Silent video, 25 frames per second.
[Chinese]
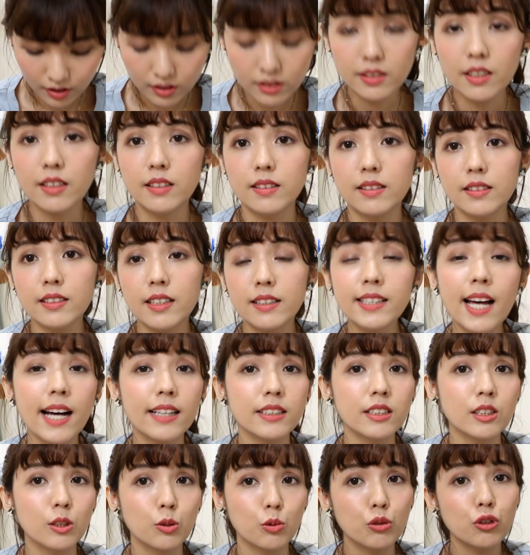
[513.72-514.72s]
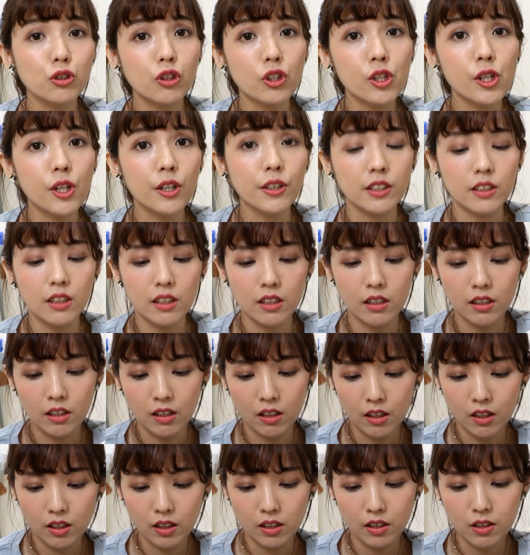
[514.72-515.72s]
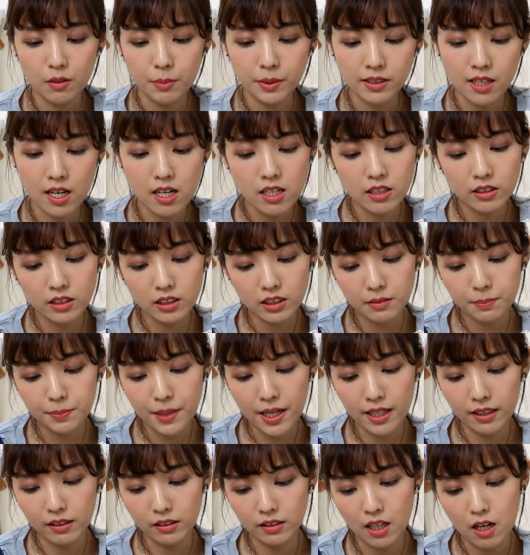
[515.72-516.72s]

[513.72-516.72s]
正正常尺寸就可以了，那平常二四半，